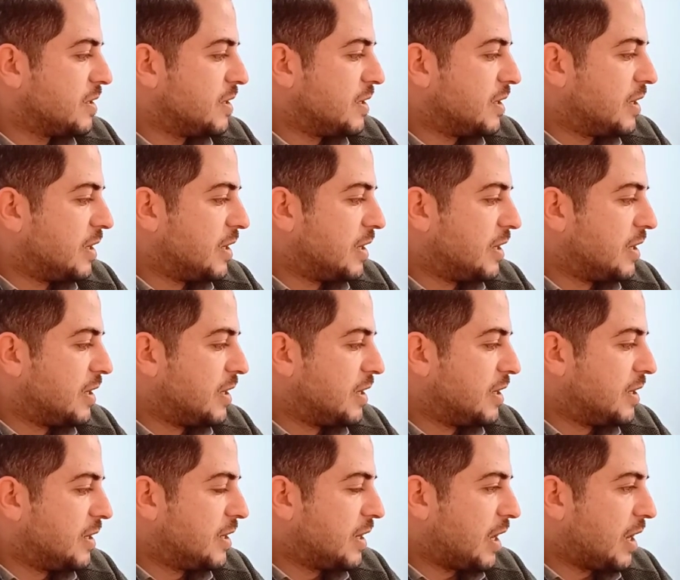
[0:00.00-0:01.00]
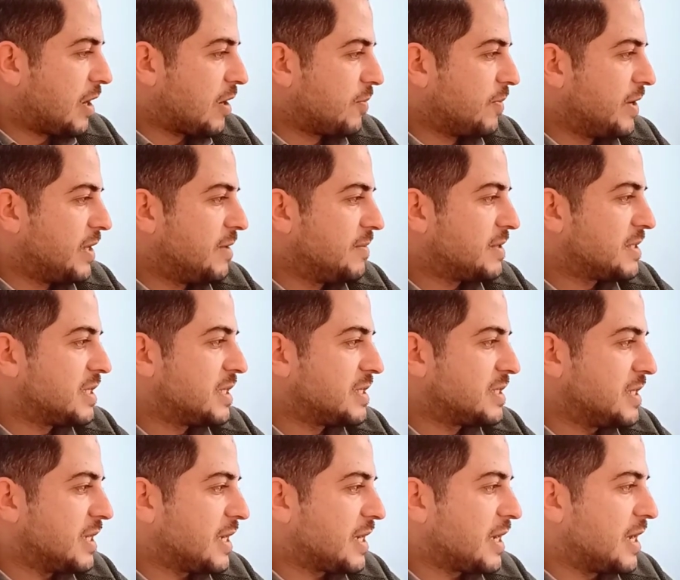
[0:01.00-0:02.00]
آه العربيه دي مثلا
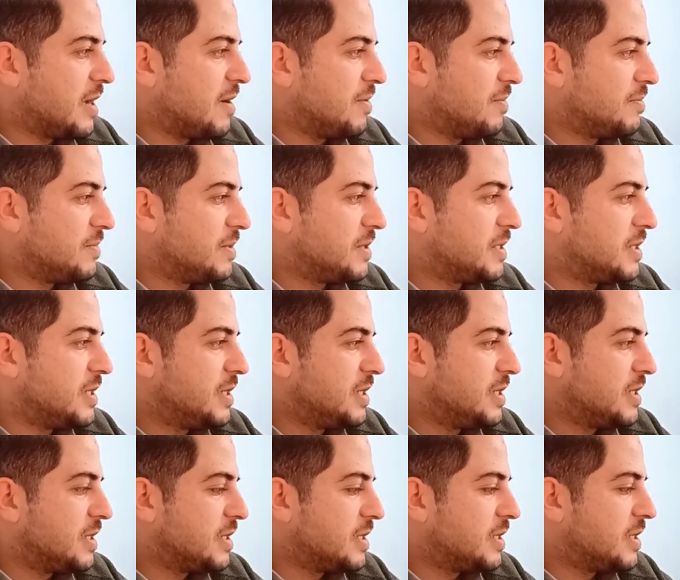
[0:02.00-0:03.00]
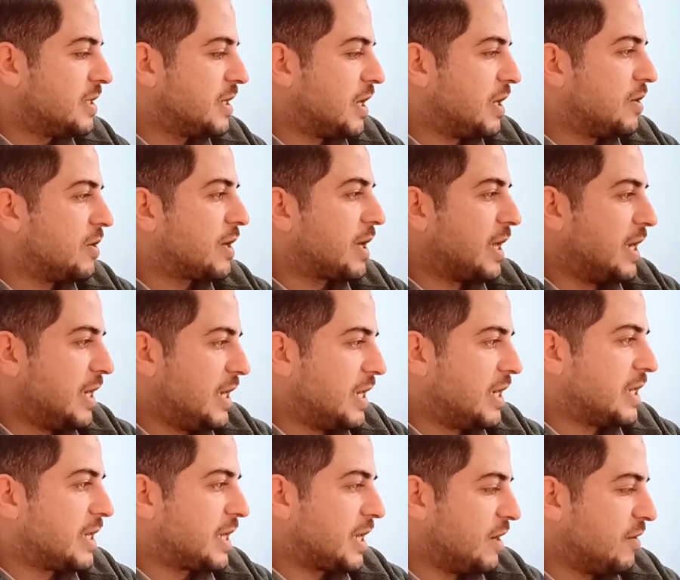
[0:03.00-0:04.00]
سعرها 200 خلينا
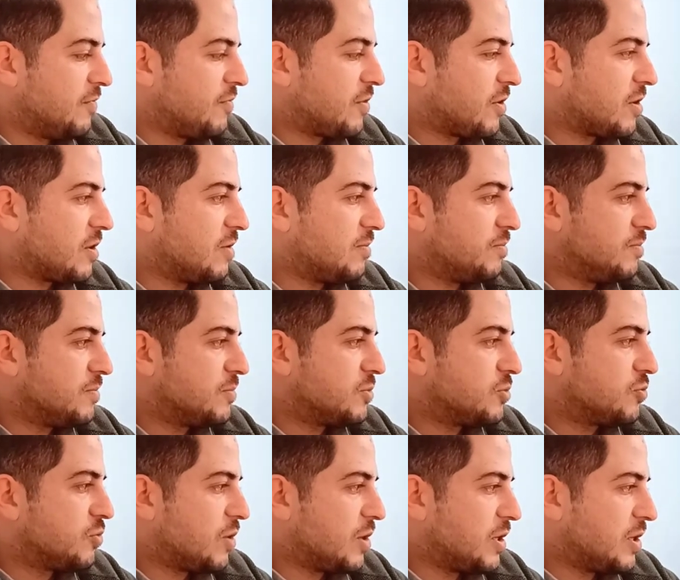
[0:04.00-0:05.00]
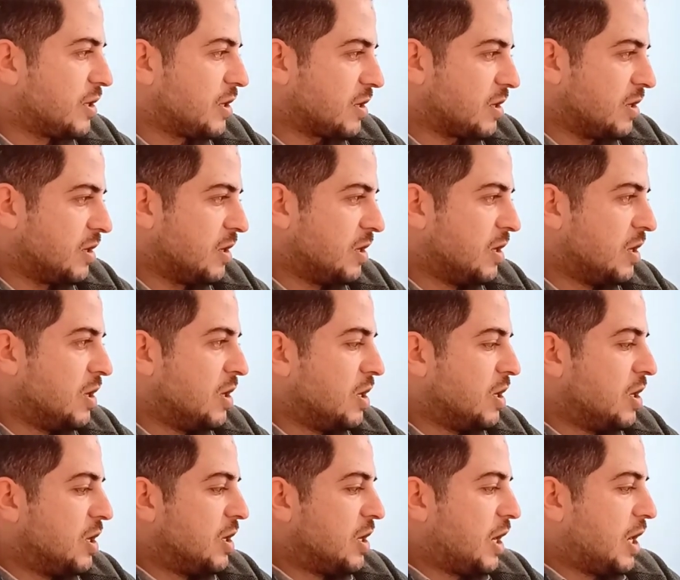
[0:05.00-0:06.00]
نتكلم في ارقام صغيره
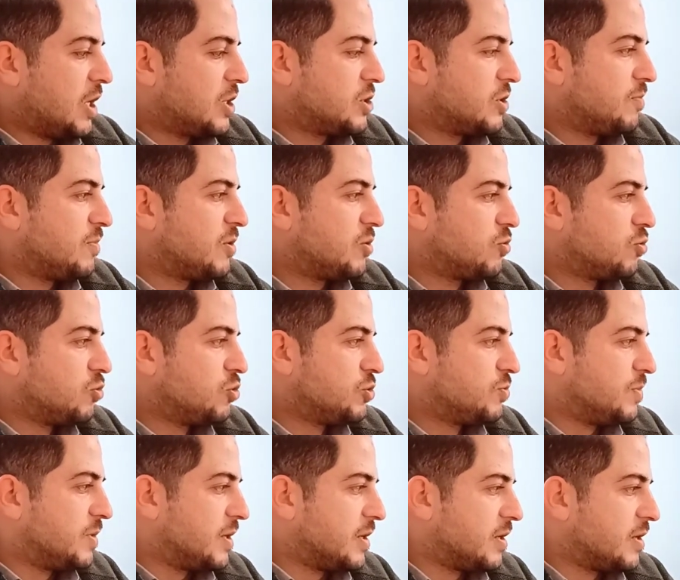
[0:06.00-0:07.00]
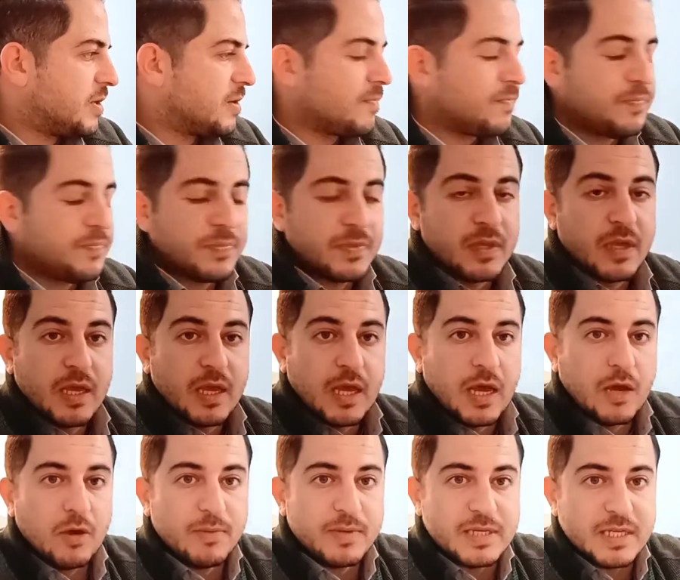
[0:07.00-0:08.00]
علشان ما تتوهش مني
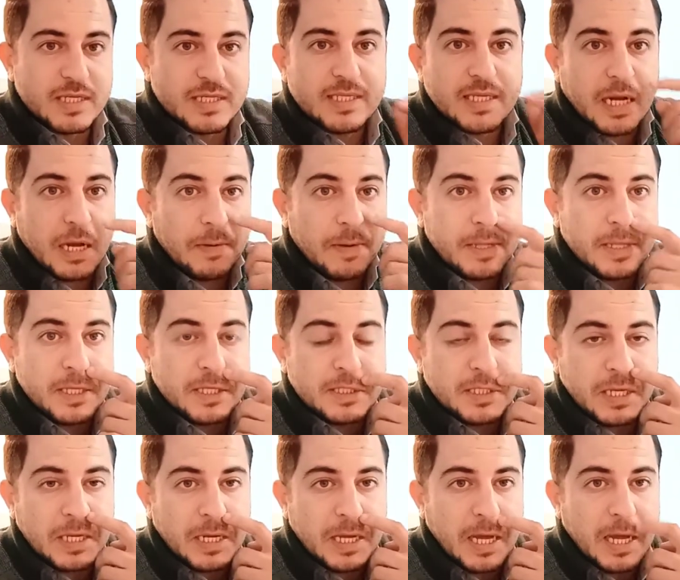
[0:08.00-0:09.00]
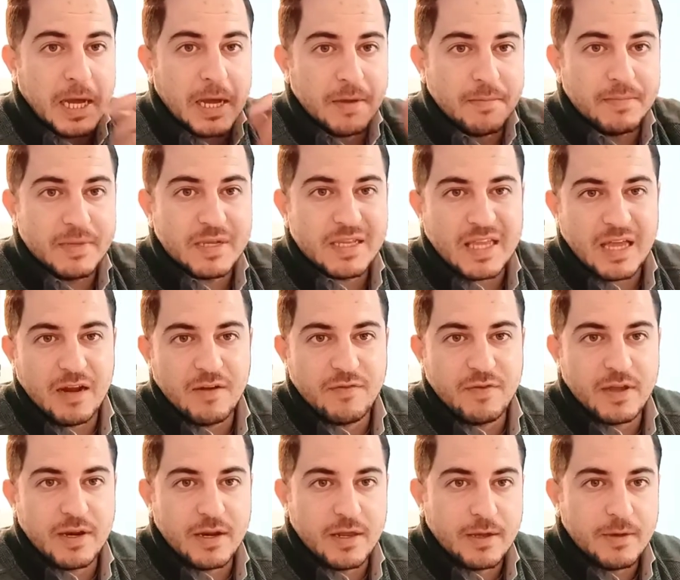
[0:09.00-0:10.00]
انا مثلا العربيه دي سعرها 100000
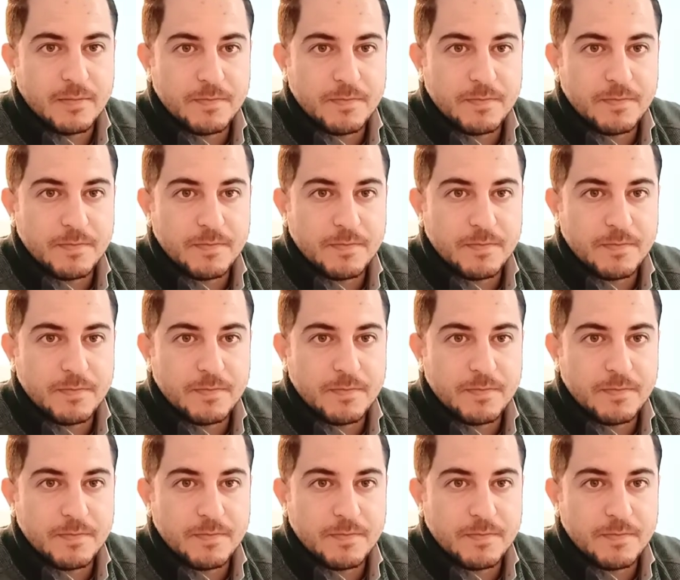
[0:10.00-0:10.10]
جنيه